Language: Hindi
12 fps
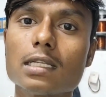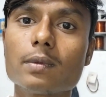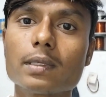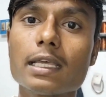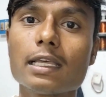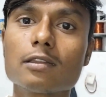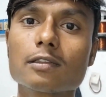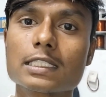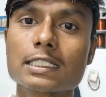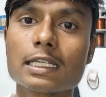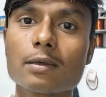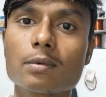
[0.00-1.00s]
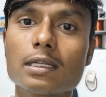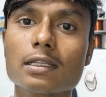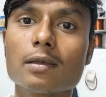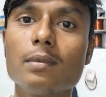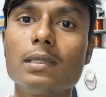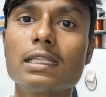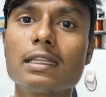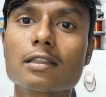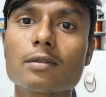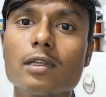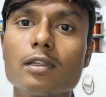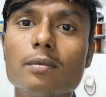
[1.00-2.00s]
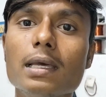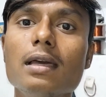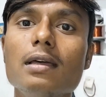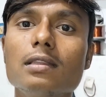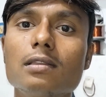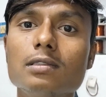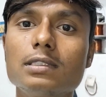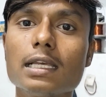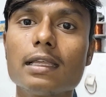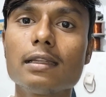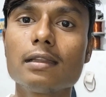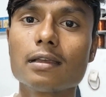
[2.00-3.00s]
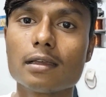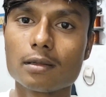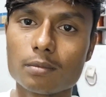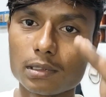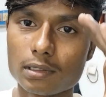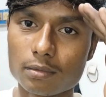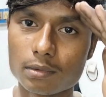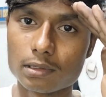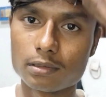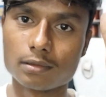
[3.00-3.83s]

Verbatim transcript: चैनल में नए तो सब्सक्राइब कर दिएगा मिलते हैं नेक्स्ट वीडियो में तो जय हिंद एंड बंदे